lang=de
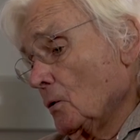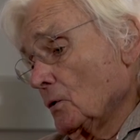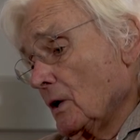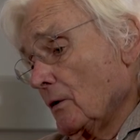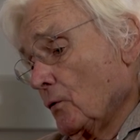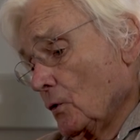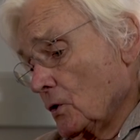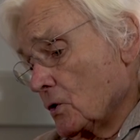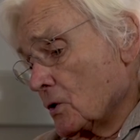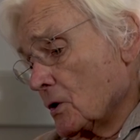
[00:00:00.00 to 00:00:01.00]
Und der
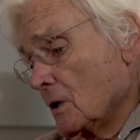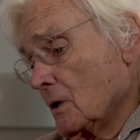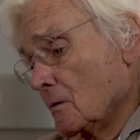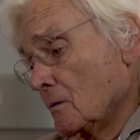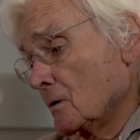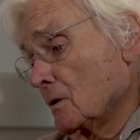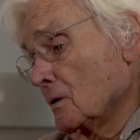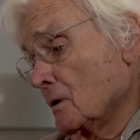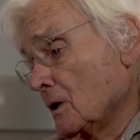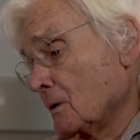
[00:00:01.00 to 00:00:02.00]
Wunsch, äh,
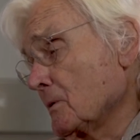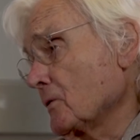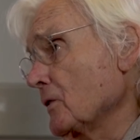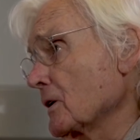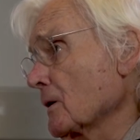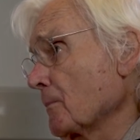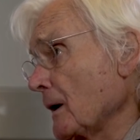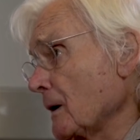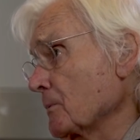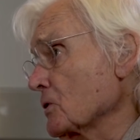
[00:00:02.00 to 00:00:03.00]
nicht mit viel
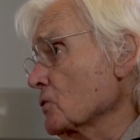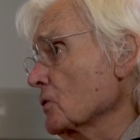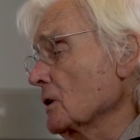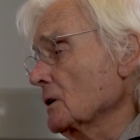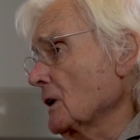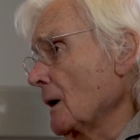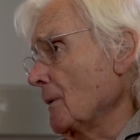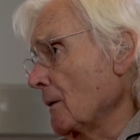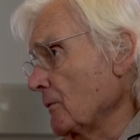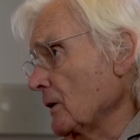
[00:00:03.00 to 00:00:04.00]
Gepäck bis zu
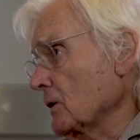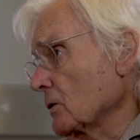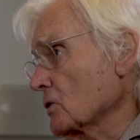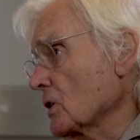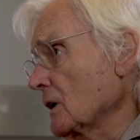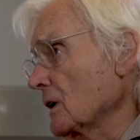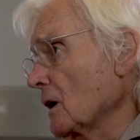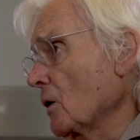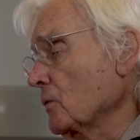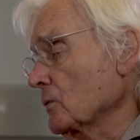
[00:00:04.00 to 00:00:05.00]
irgendeinem
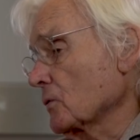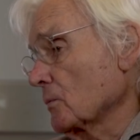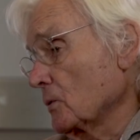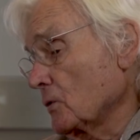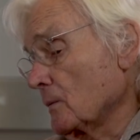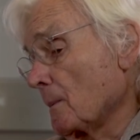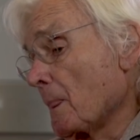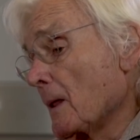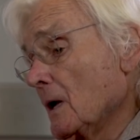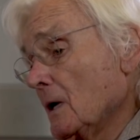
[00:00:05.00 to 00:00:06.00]
Abfertigungsschalter laufen zu müssen,
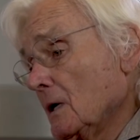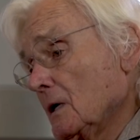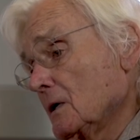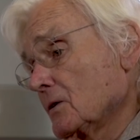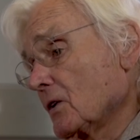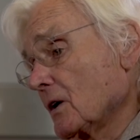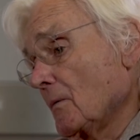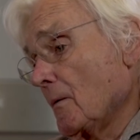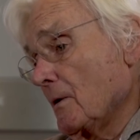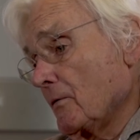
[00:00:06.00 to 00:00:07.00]
äh, sich
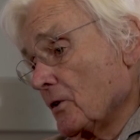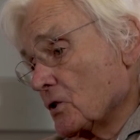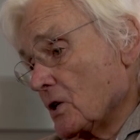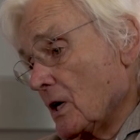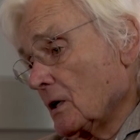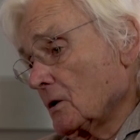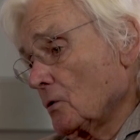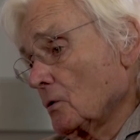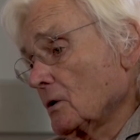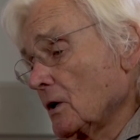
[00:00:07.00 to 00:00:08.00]
immer mehr
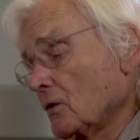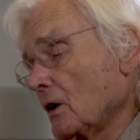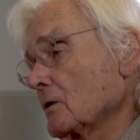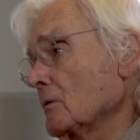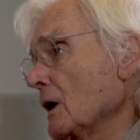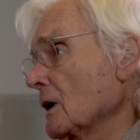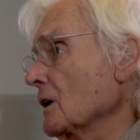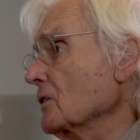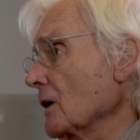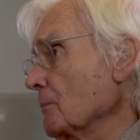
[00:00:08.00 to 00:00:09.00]
verstärkte und das als
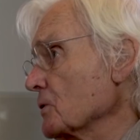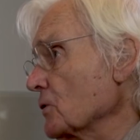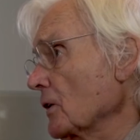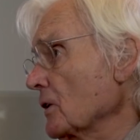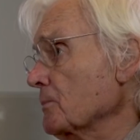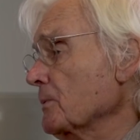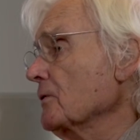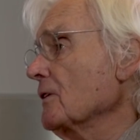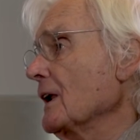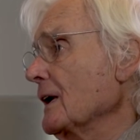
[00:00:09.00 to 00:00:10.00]
ein besonderes
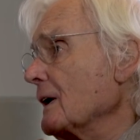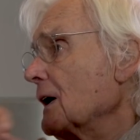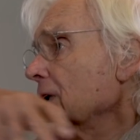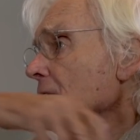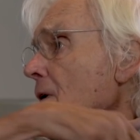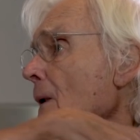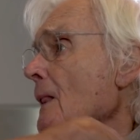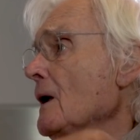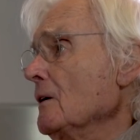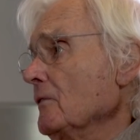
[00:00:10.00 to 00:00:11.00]
Privileg galt,
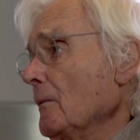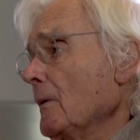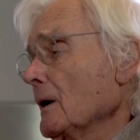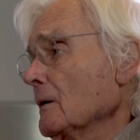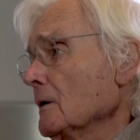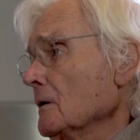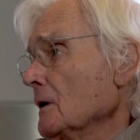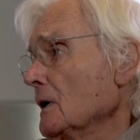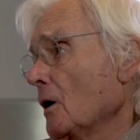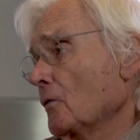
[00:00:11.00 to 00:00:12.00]
wenn man
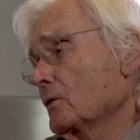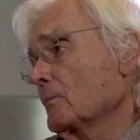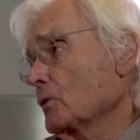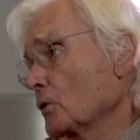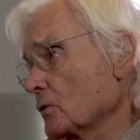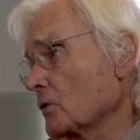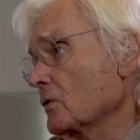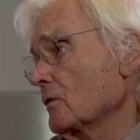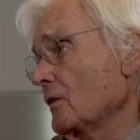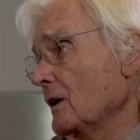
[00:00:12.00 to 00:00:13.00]
äh, auf dem
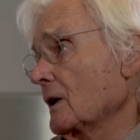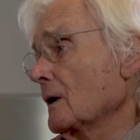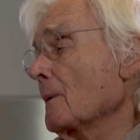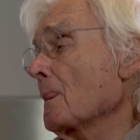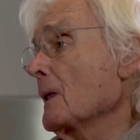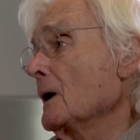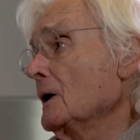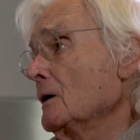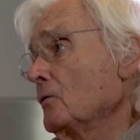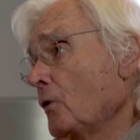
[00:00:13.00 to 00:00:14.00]
kürzesten Wege
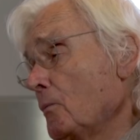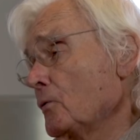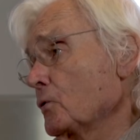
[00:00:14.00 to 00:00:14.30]
vom